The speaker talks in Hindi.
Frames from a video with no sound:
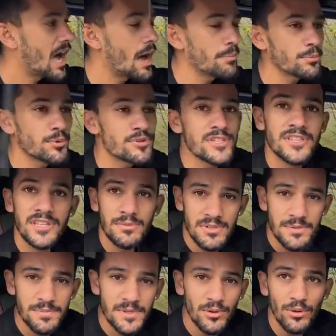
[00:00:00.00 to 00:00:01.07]
आपको जितनी भी
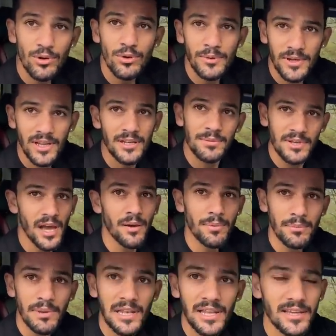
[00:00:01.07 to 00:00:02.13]
जिप्सी कुल्लू मनाली में यहाँ पे
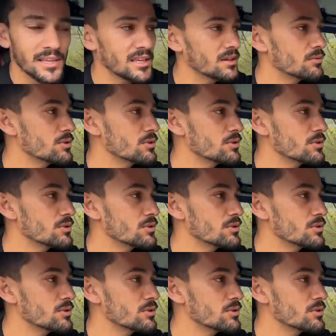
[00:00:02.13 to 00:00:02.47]
मिलेगी